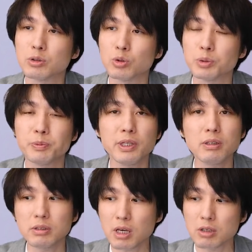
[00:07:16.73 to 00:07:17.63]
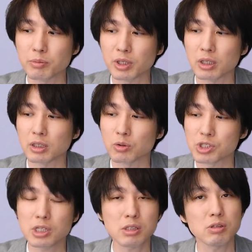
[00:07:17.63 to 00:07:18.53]
そのスプリングセールみたいなのを
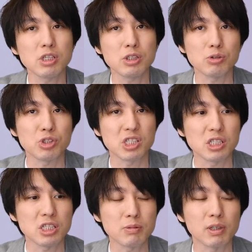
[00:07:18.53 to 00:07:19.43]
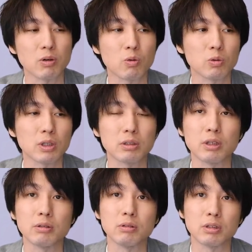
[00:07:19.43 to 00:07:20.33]
4月27日まで行っ
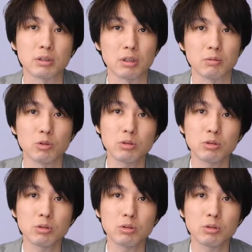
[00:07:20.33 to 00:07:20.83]
ているんですけれども、